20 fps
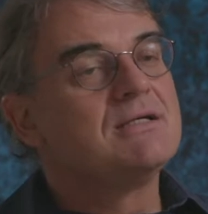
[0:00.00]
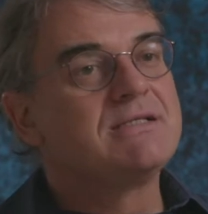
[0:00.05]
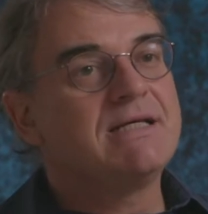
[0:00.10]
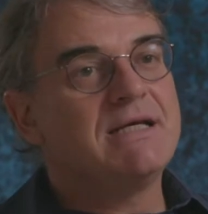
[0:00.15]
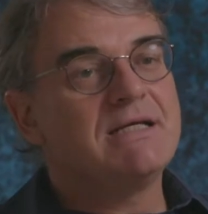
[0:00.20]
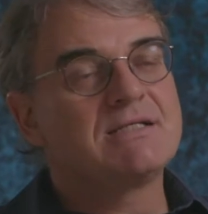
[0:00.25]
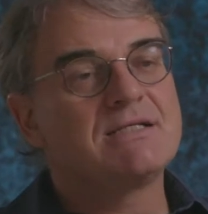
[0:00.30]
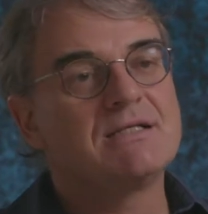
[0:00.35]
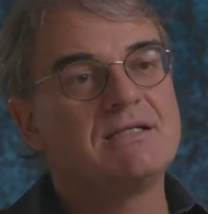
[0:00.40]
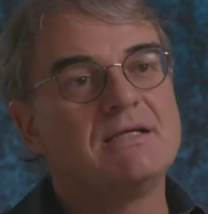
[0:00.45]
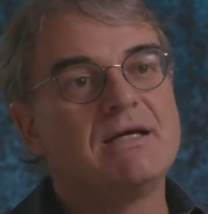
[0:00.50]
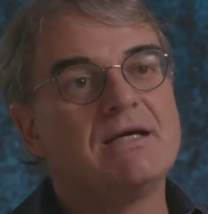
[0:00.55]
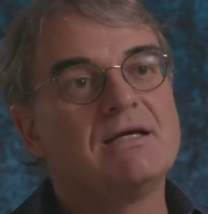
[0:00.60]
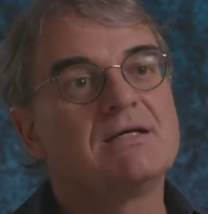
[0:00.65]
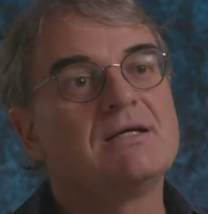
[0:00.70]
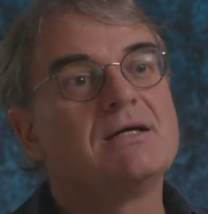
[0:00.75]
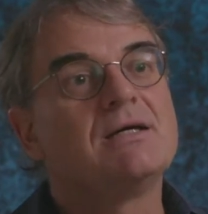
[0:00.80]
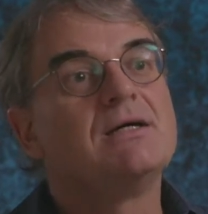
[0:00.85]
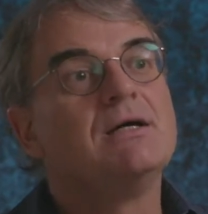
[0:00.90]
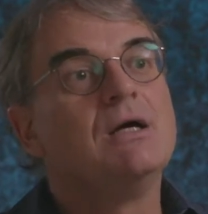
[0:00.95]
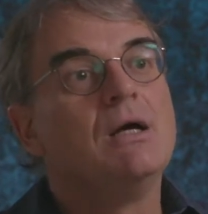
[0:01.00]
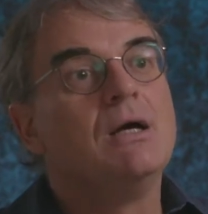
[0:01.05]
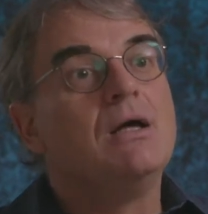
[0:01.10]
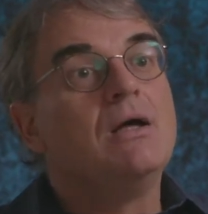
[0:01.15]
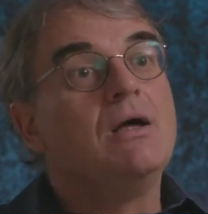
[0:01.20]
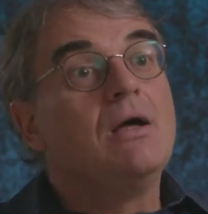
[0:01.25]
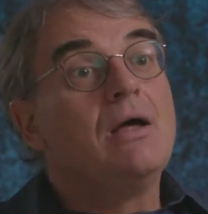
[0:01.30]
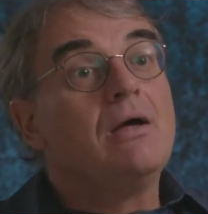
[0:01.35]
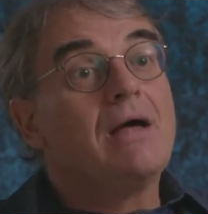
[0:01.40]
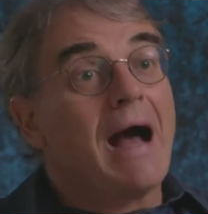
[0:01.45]
16-Jähriger
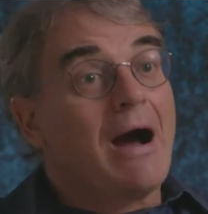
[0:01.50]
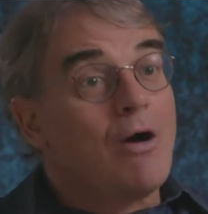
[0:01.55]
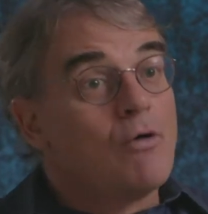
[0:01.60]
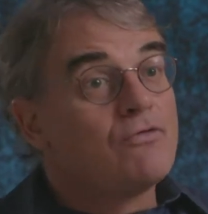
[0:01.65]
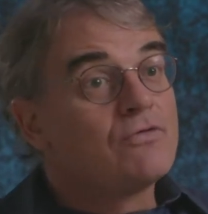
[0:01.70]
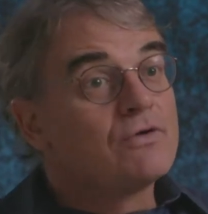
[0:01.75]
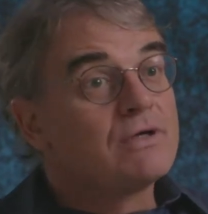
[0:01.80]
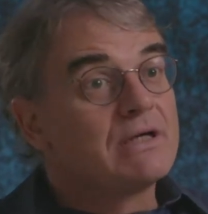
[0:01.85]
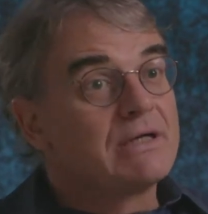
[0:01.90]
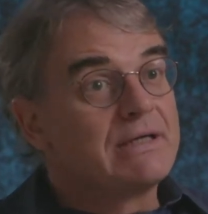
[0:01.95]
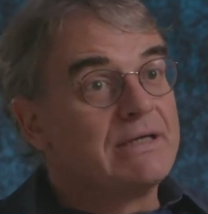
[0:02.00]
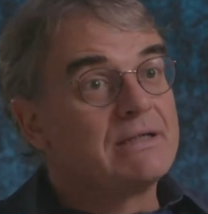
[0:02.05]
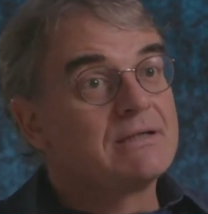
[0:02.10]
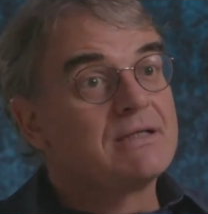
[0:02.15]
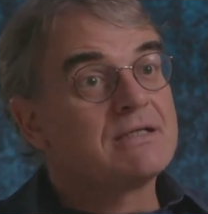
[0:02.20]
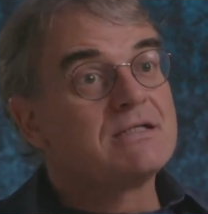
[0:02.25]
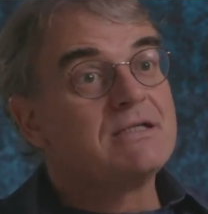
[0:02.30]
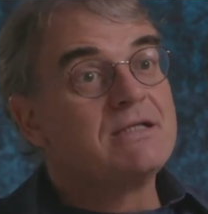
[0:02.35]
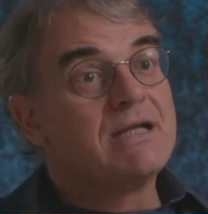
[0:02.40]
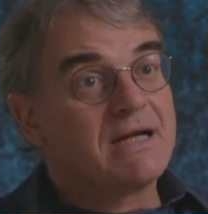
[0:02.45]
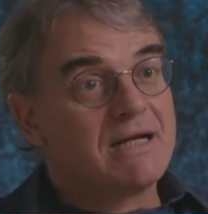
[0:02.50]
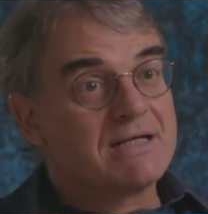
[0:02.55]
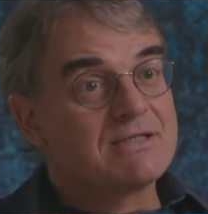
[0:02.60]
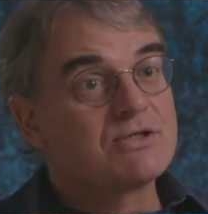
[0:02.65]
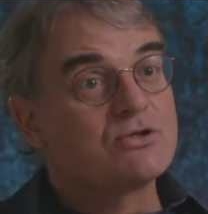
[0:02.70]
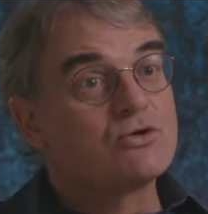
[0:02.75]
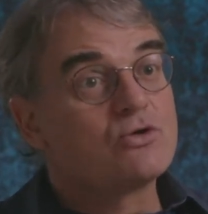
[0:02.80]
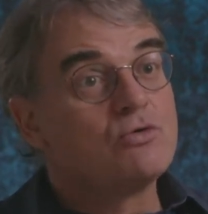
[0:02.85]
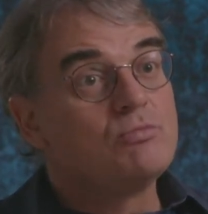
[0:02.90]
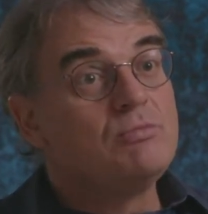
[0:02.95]
aufgeregt, dass in der
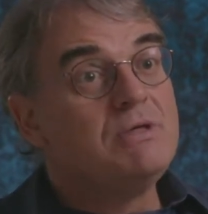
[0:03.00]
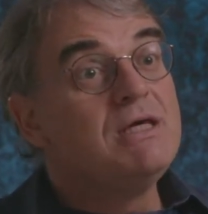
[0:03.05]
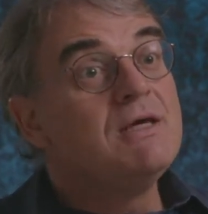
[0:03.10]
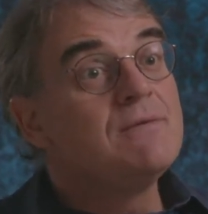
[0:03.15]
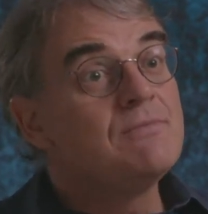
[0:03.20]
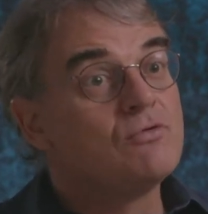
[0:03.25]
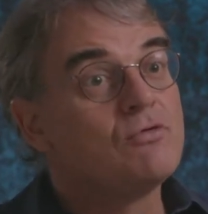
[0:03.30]
Gastronomie,